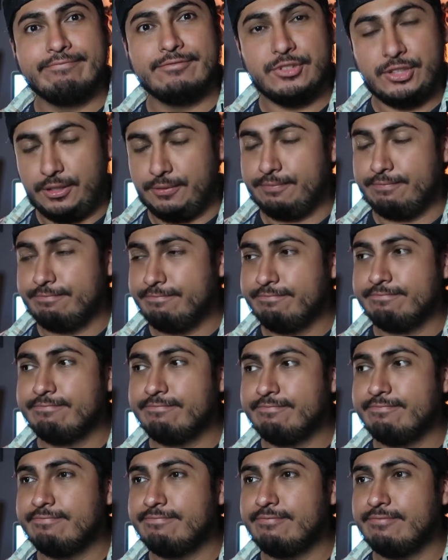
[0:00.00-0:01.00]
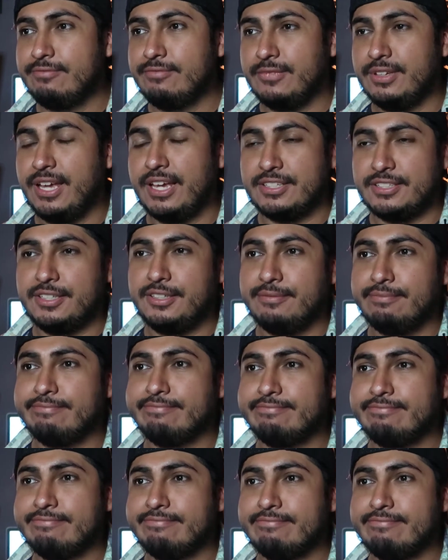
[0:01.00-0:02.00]
Sí, así.
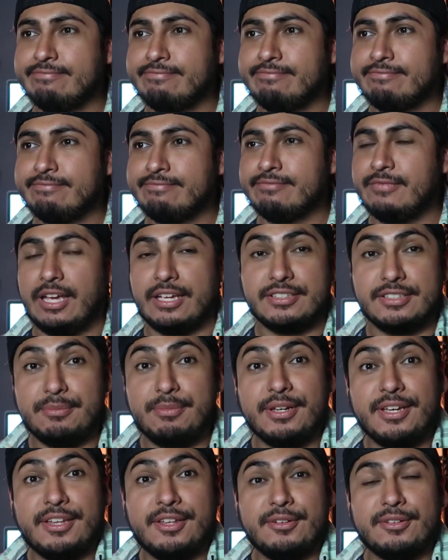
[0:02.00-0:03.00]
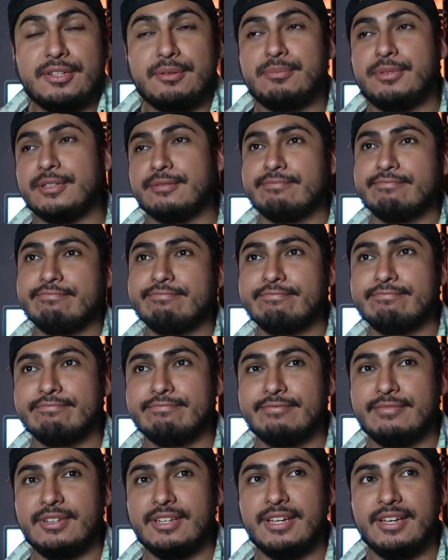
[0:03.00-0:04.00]
Así me quedó también.
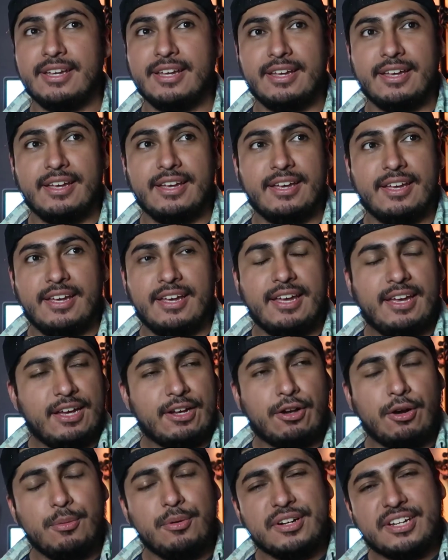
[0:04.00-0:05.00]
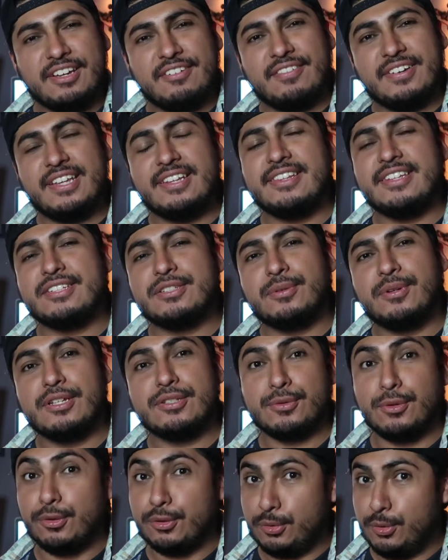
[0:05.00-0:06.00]
¿Cómo que vendes una
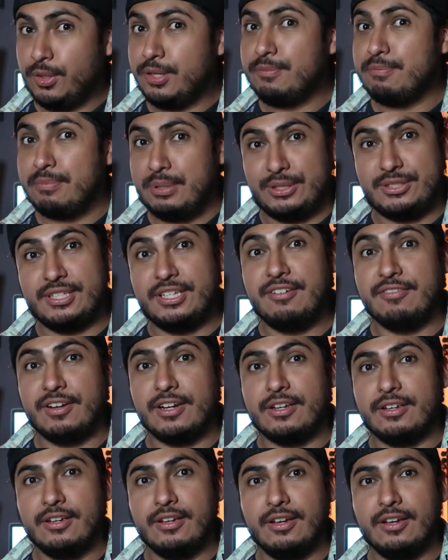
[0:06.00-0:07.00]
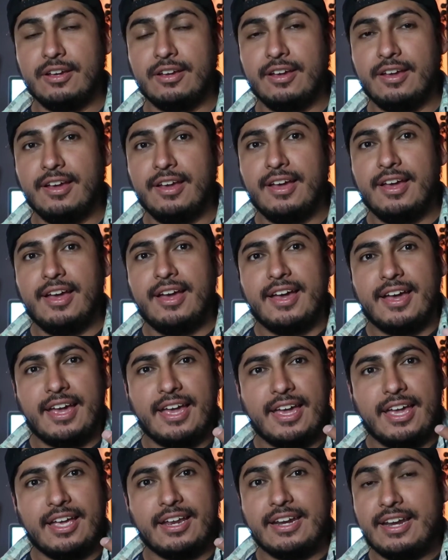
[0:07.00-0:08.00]
escultura invisible
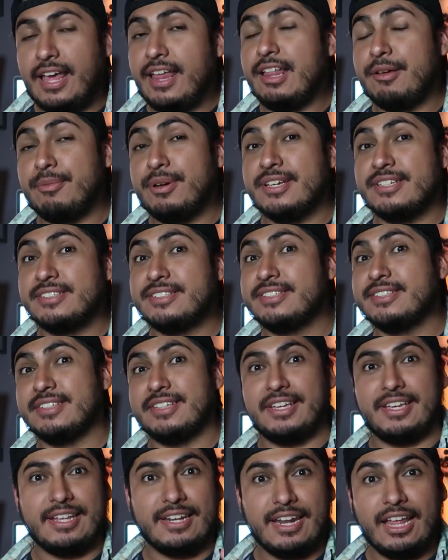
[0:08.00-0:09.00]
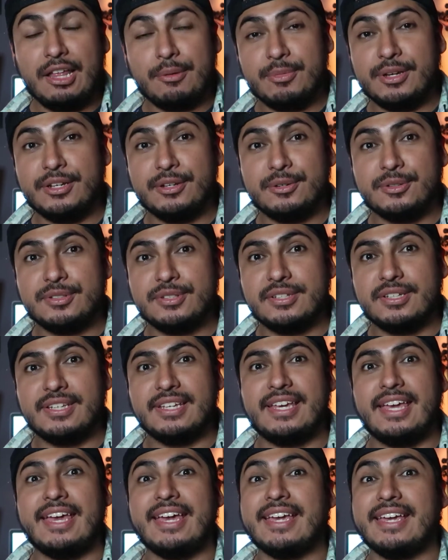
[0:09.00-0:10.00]
en nada más y nada menos
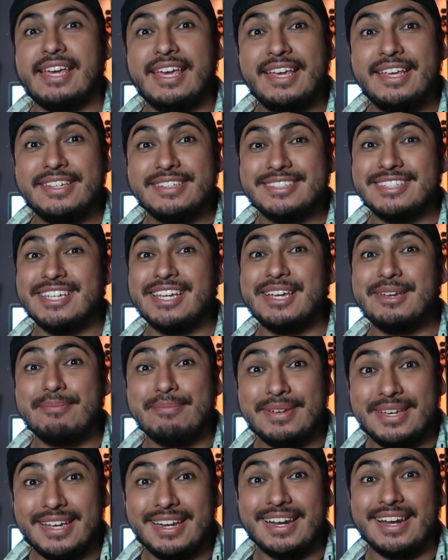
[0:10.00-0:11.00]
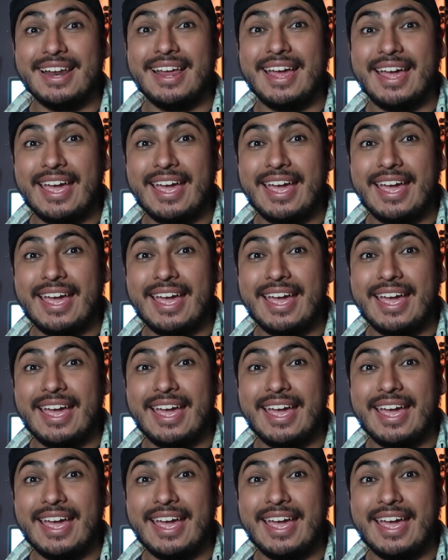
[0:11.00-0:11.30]
que 15 mil